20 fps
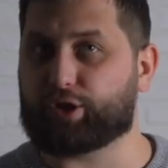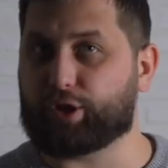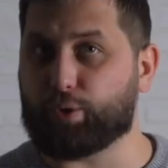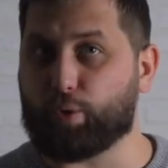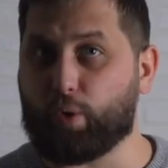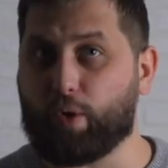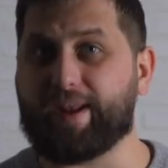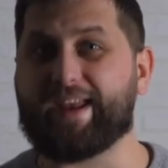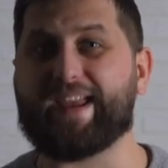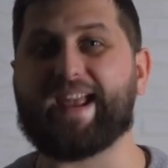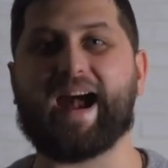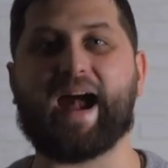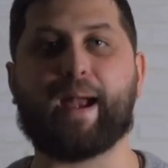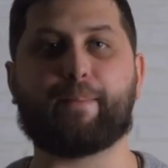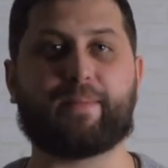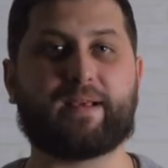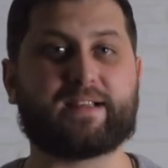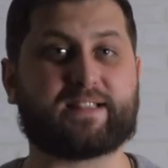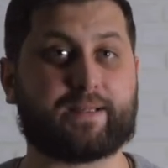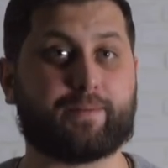Теорий,
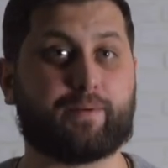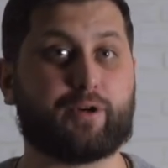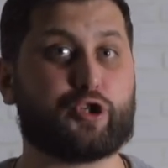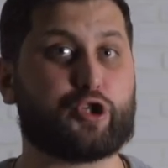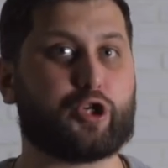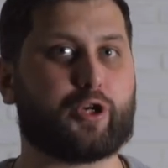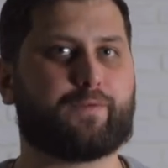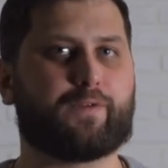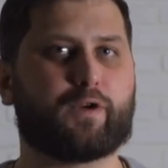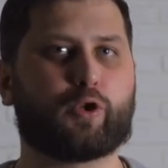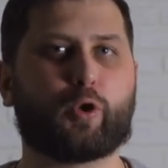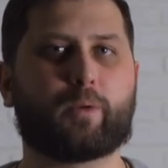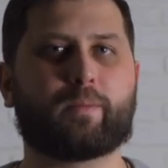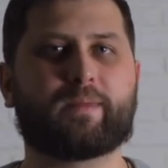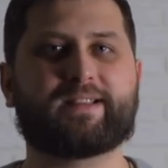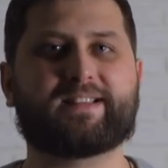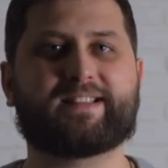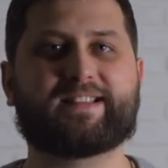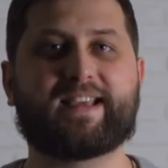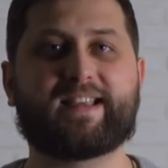описывающих
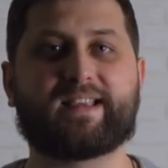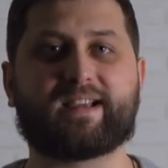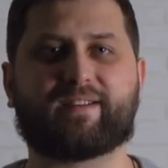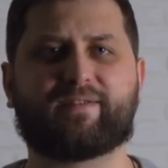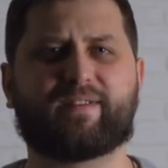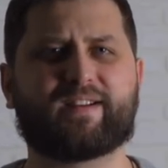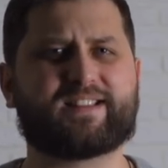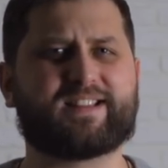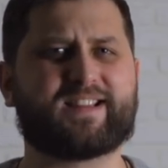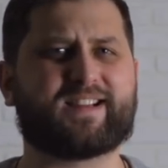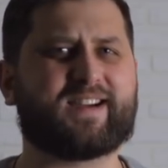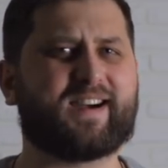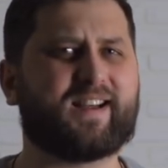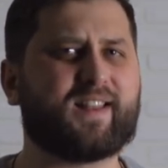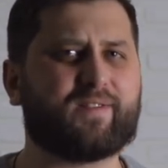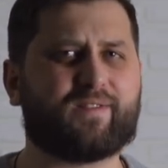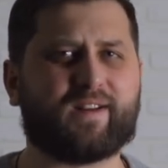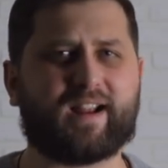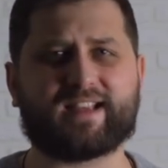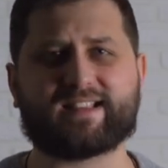феномен денег,
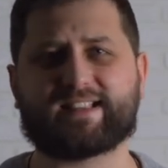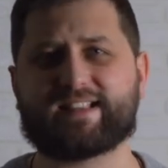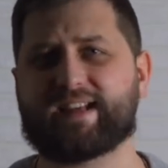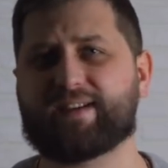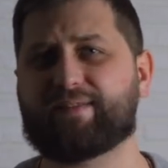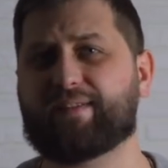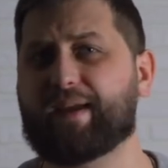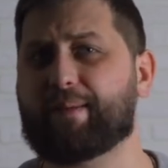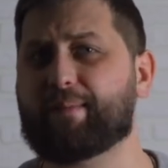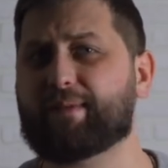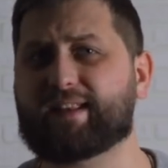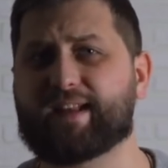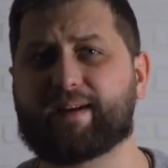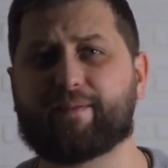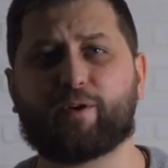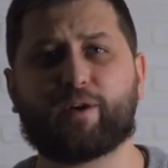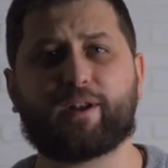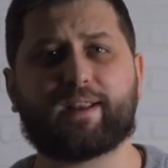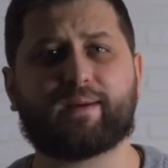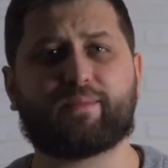возникало в разное время
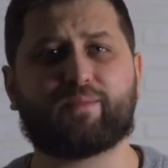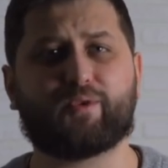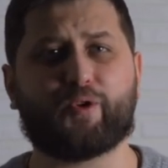довольно